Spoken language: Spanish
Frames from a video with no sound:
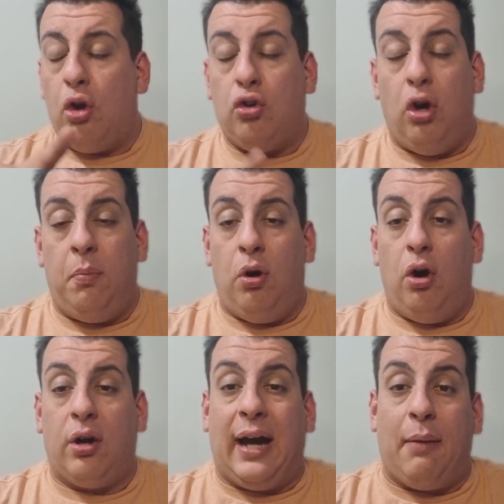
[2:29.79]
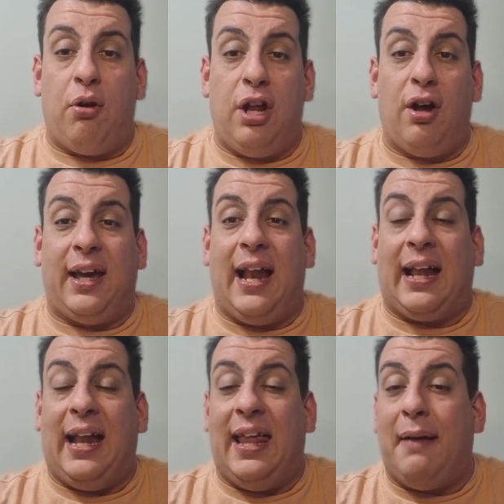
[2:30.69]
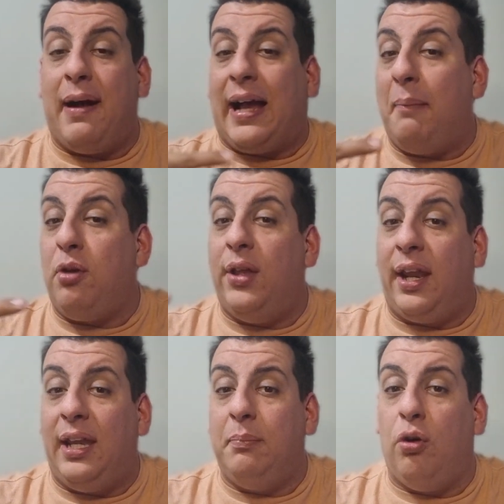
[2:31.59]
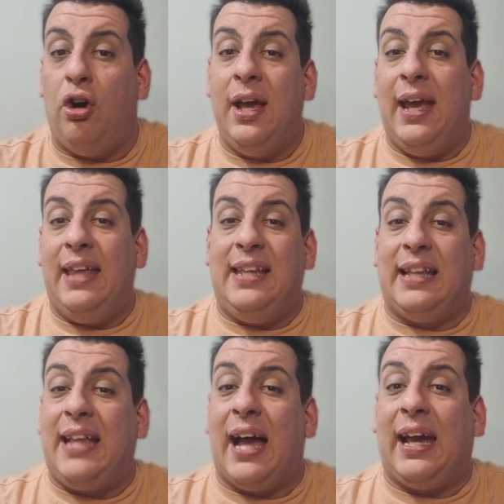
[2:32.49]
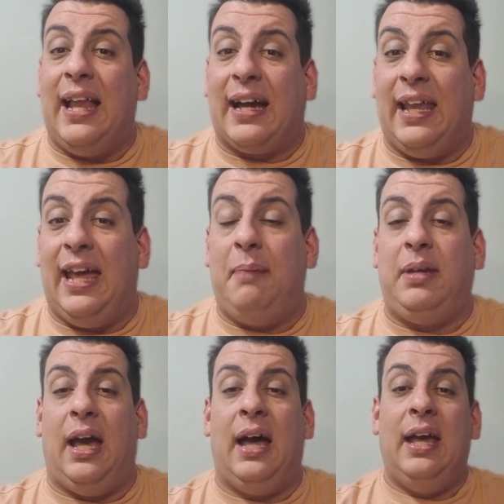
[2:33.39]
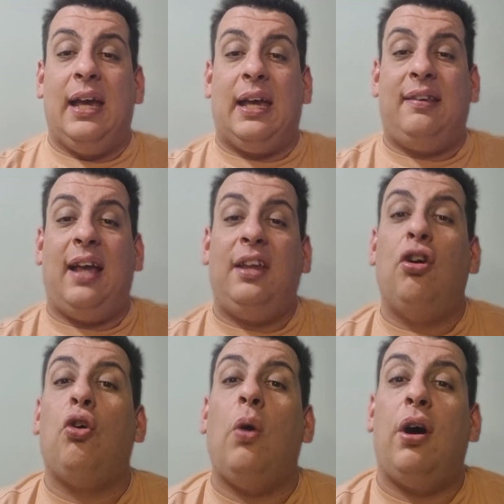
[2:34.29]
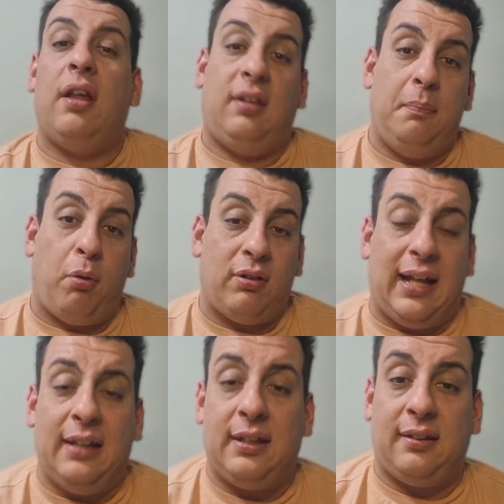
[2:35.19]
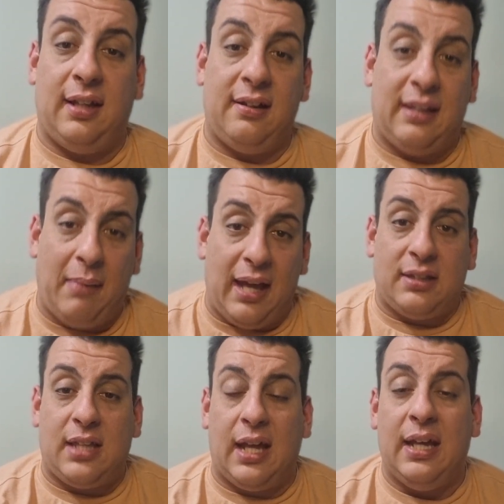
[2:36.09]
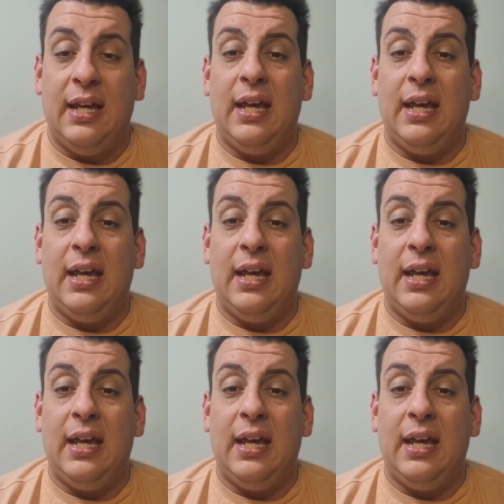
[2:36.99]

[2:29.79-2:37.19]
como Carbonero, que era el que le daba cambio de ritmo en el ataque de la academia, que se han ido jugadores importantes en el semestre,